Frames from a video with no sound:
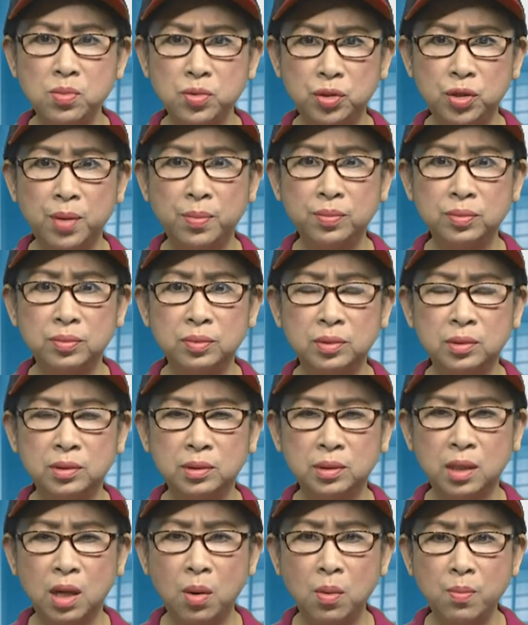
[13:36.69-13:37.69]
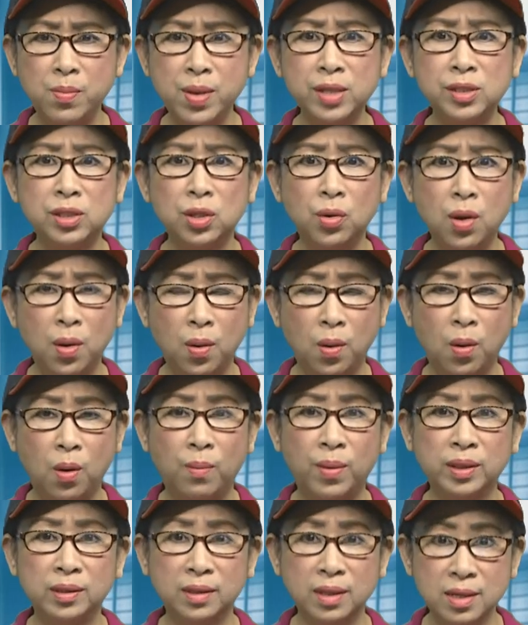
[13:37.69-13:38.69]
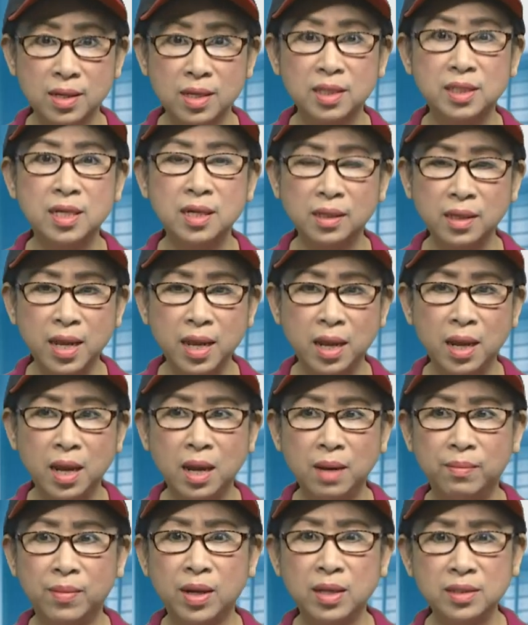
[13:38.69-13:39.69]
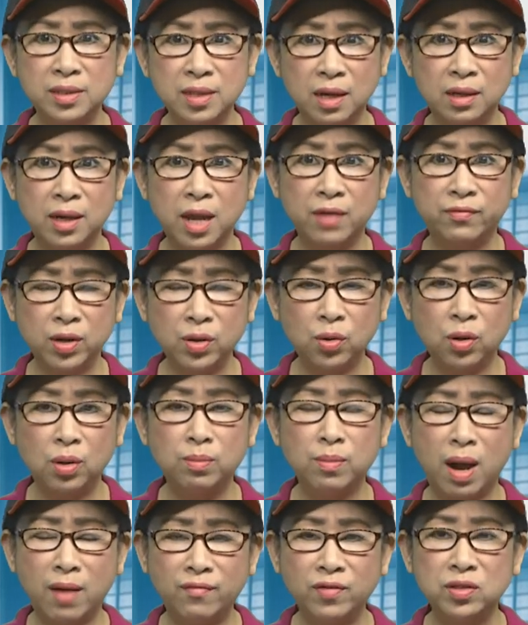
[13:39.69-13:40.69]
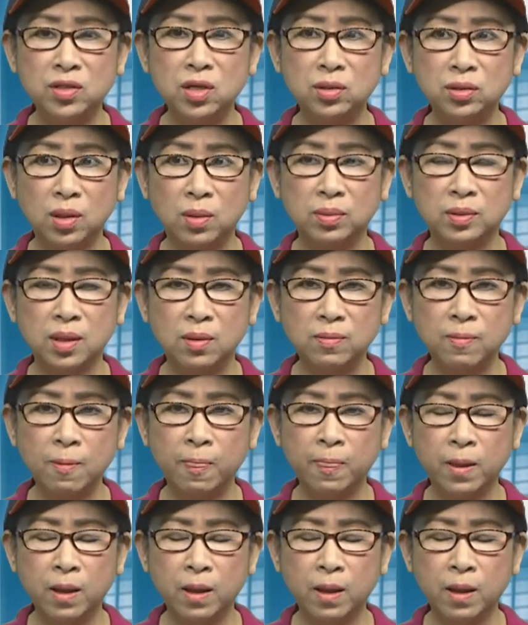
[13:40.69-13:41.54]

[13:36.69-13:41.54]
Trump không biết xấu hổ mà từ chức đi, mà đến giờ này vẫn còn bám vào chức tổng thống.